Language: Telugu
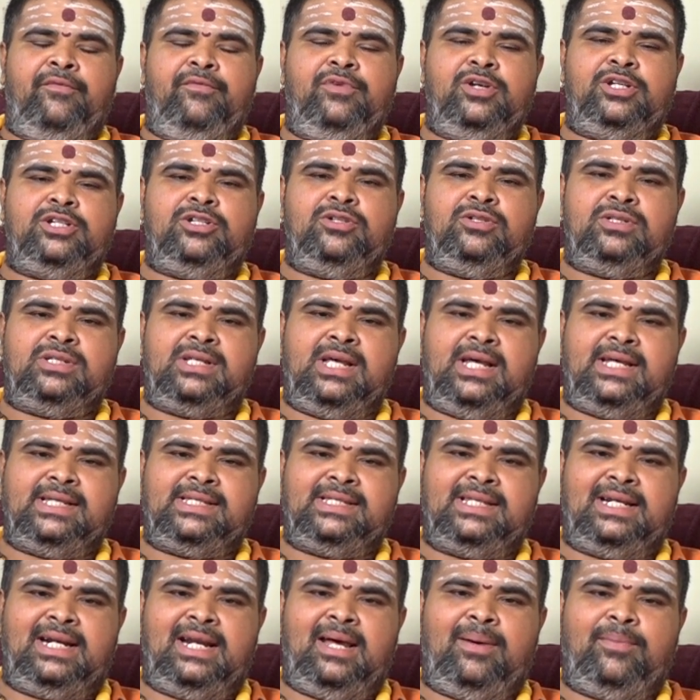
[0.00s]
విష్ణు
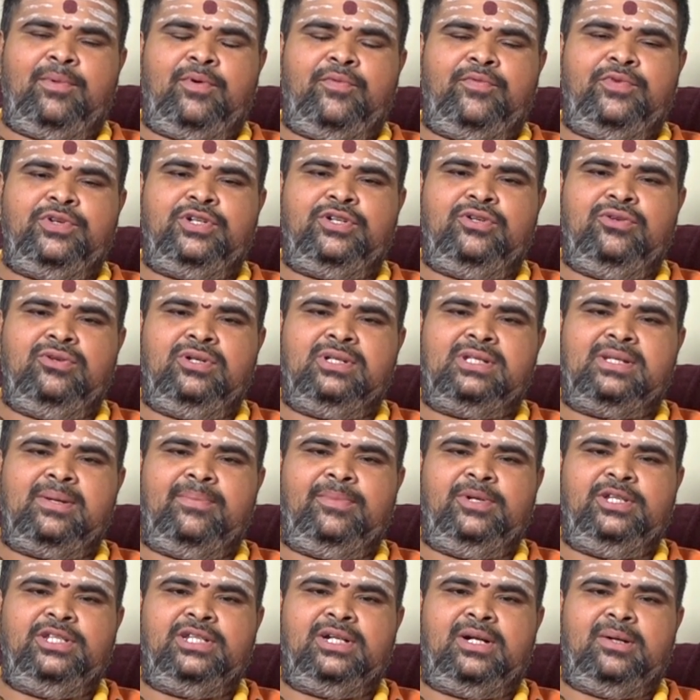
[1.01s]
సహస్రనామం విష్ణువుని
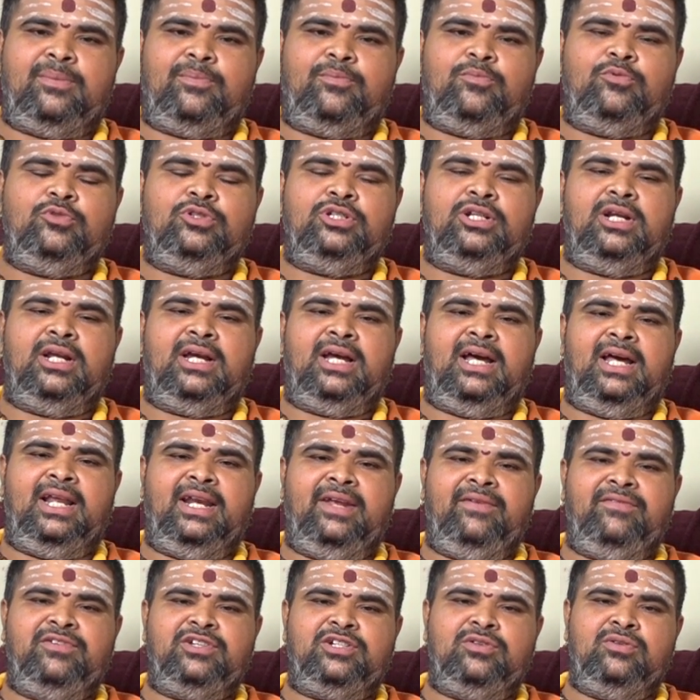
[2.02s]
సంబంధించిన పూజలు
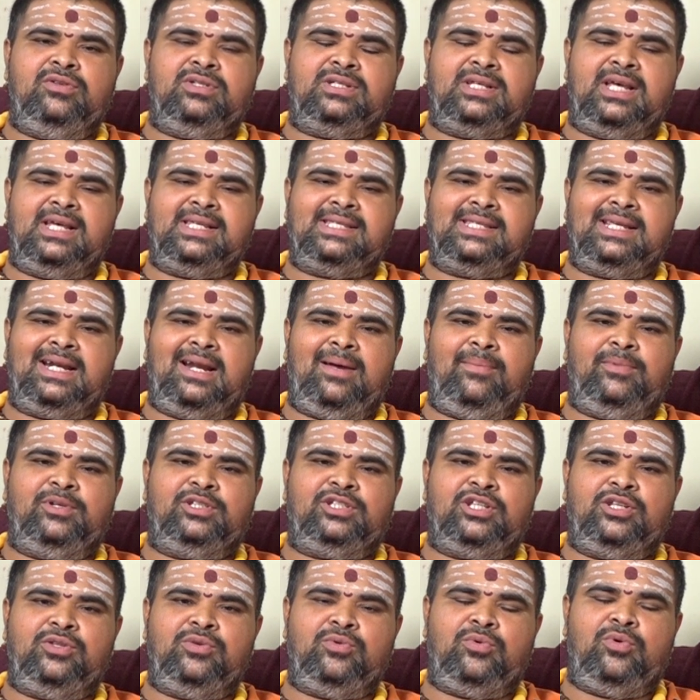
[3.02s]
కానీ విష్ణు
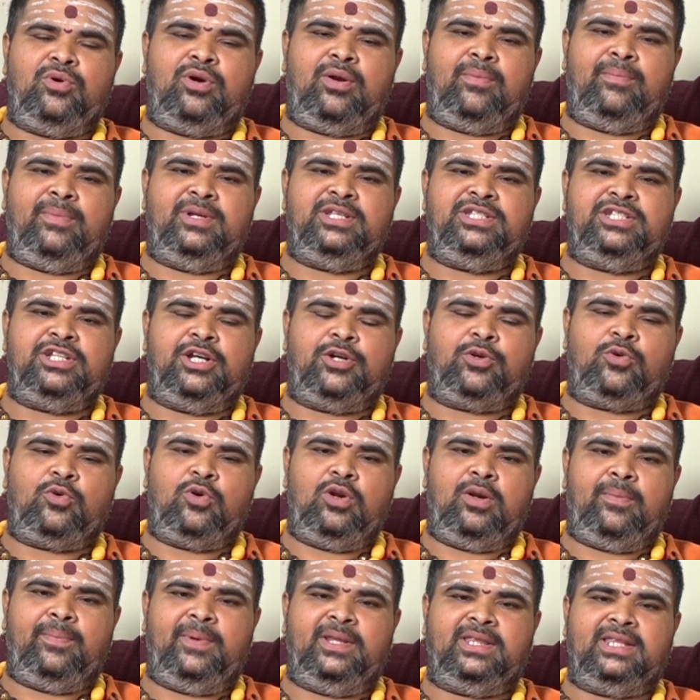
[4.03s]
సహస్రనామం చదువుకోవడం మంచి
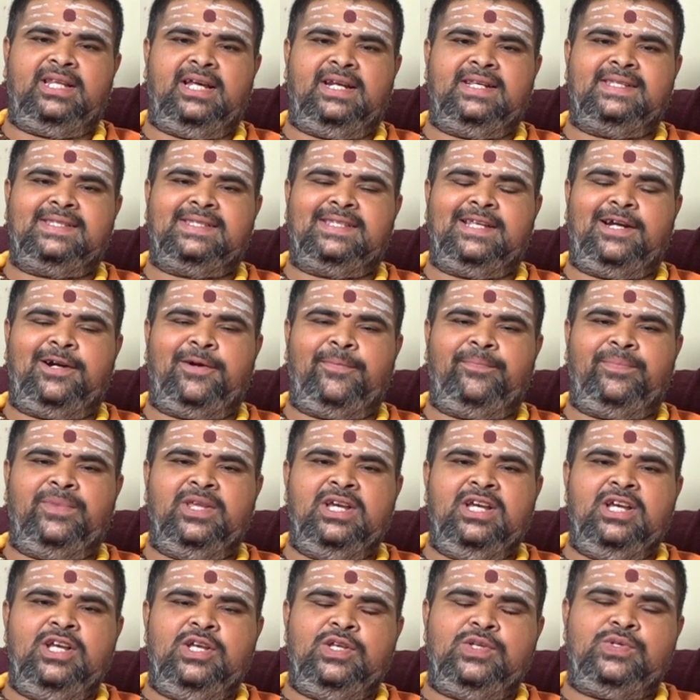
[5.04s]
అనుకూల ఫలితాలు ఇస్తాడు
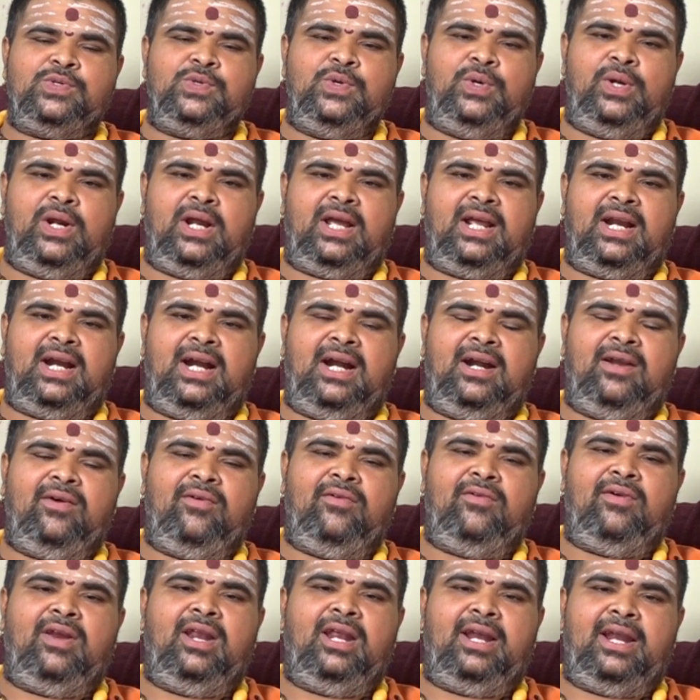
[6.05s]
సూర్యగ్రహణం
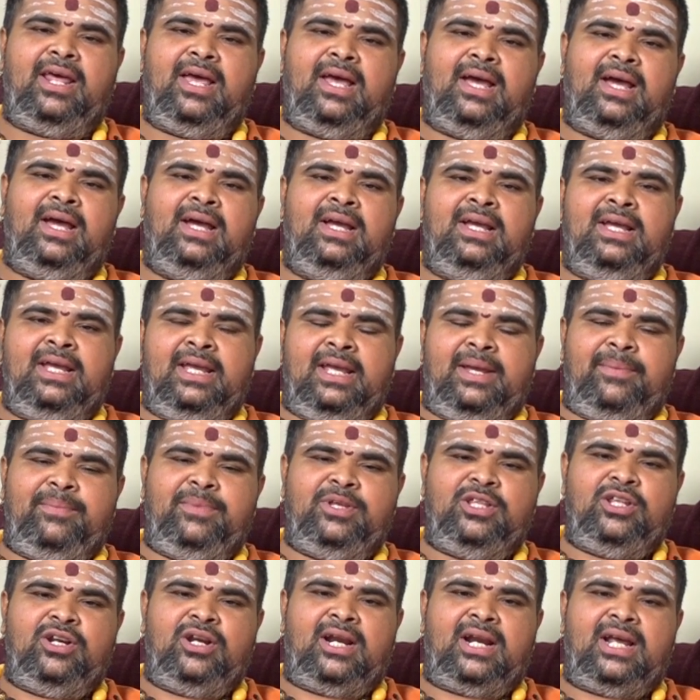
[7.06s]
వలన
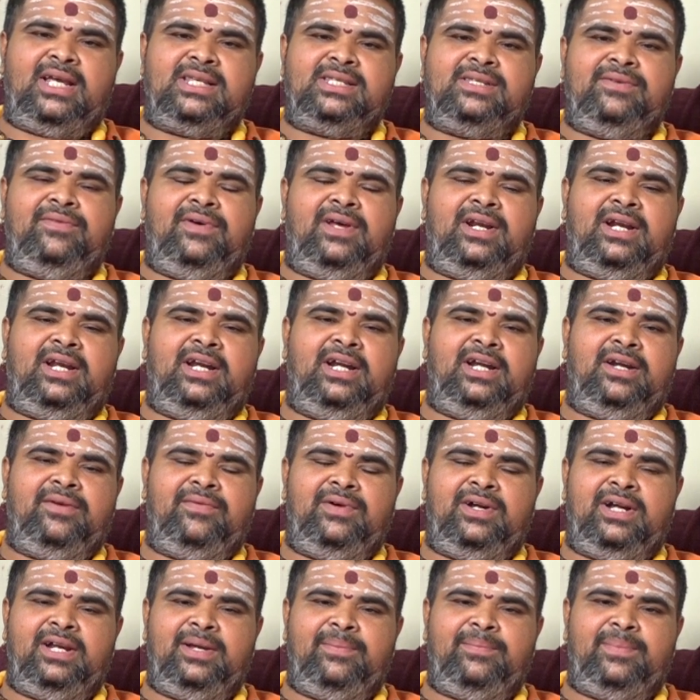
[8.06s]
మిథున రాశి వారికి
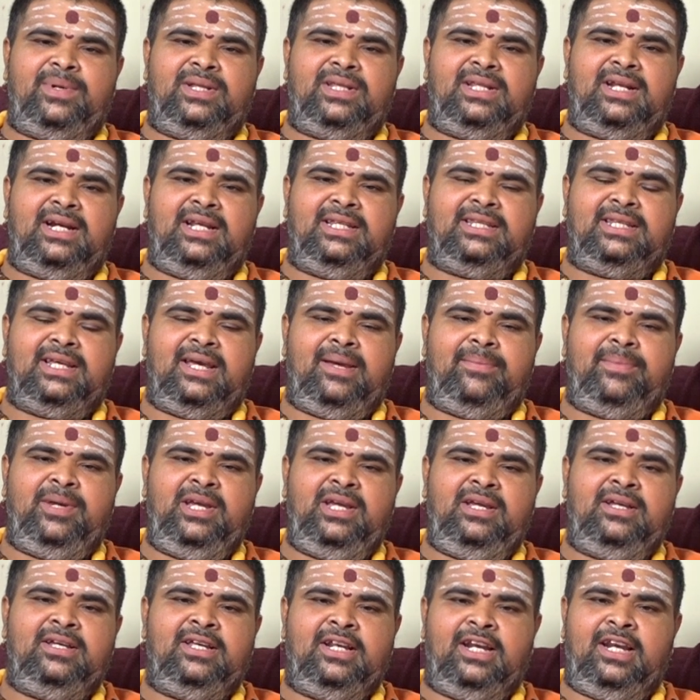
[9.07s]
ఎటువంటి ఇబ్బందులు అయితే ఏమీ
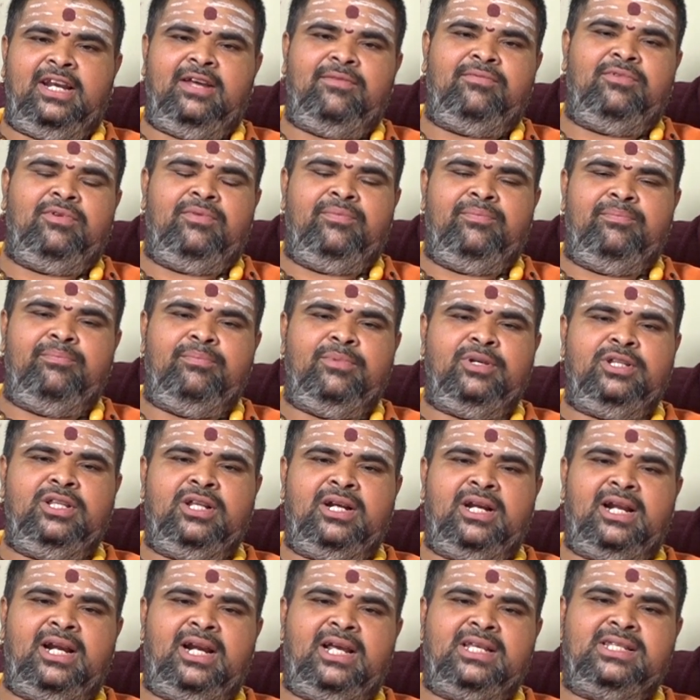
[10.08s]
లేవు
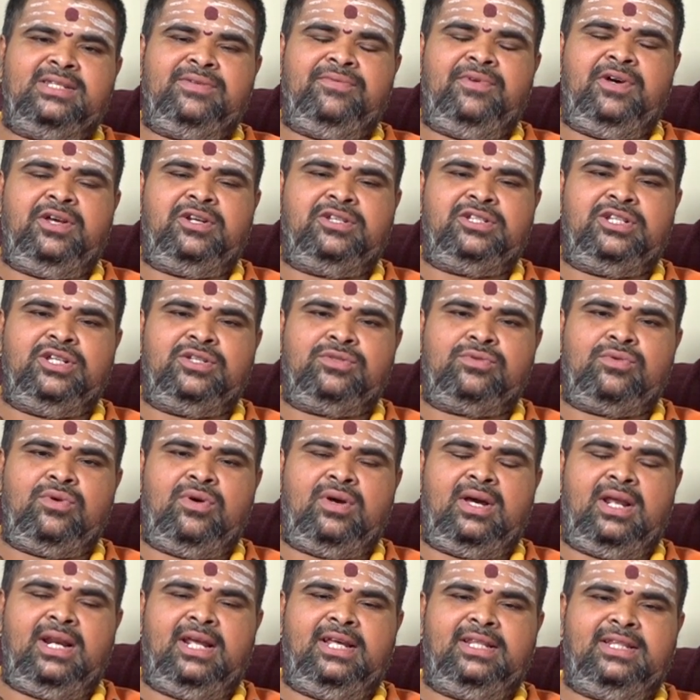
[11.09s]
మిథున రాశి వారు
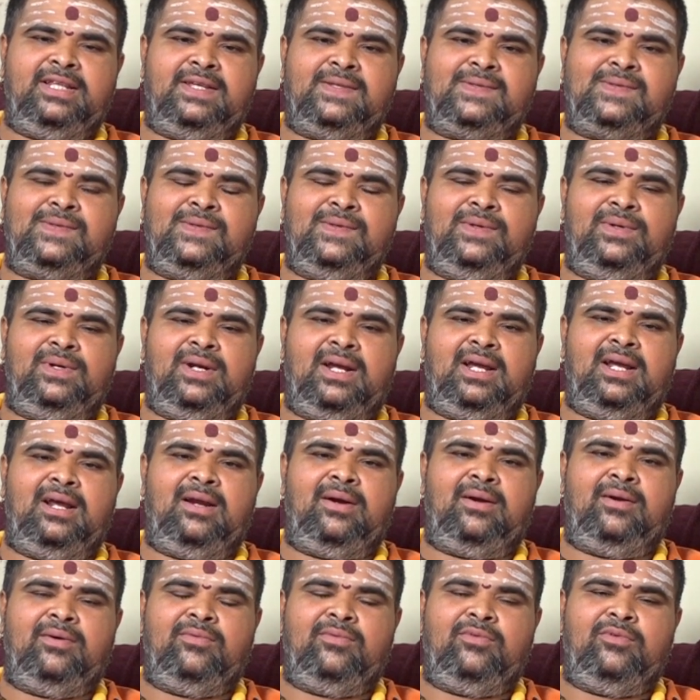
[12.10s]
చేసుకోగలిగితే
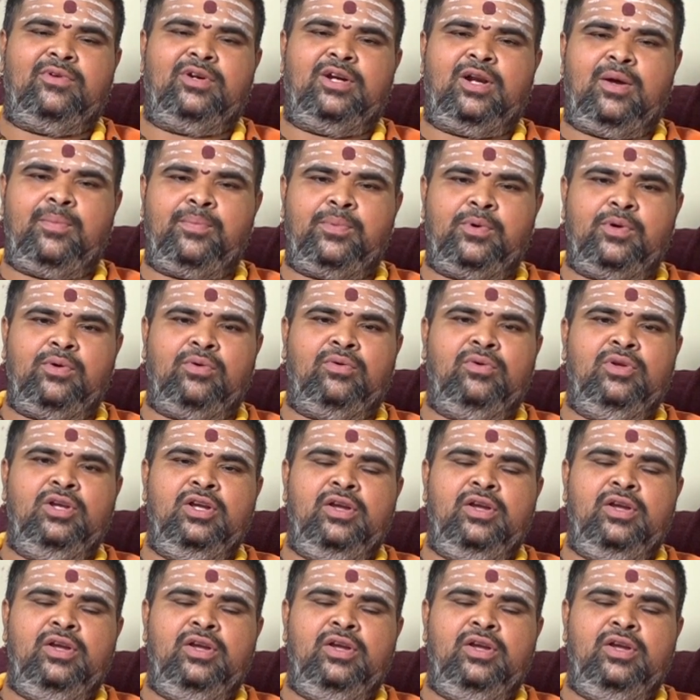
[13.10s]
సూర్యగ్రహణం ఉన్నప్పుడు